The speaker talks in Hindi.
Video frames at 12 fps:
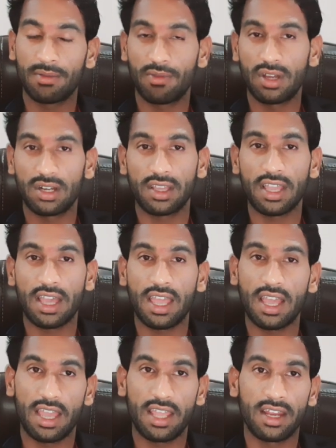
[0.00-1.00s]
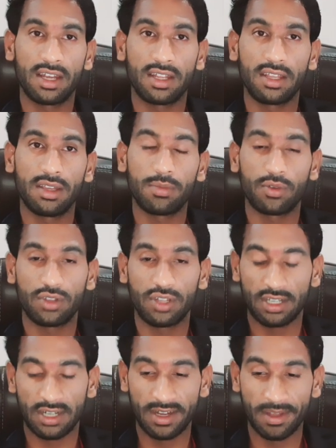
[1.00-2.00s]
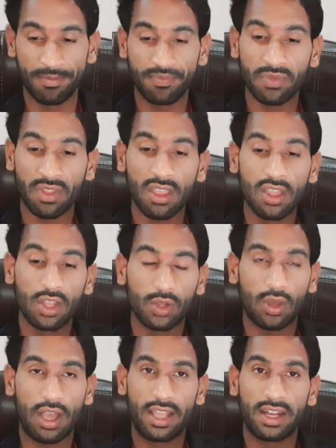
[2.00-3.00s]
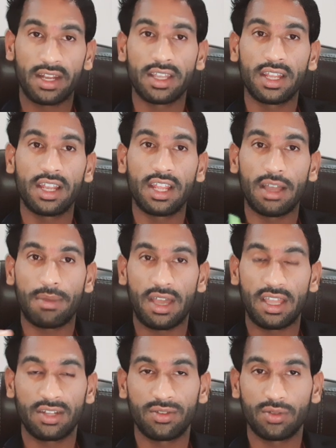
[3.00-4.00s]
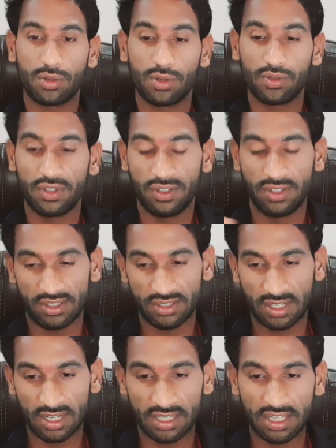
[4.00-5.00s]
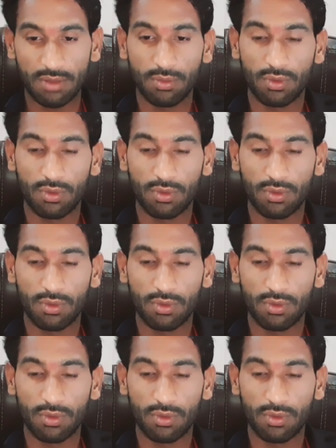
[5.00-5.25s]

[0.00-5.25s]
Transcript: वर्क क्या है आयरन की पूर्ति करना तो आयरन के लिए आप आयरन सुक्रोज इंजेक्शन आता है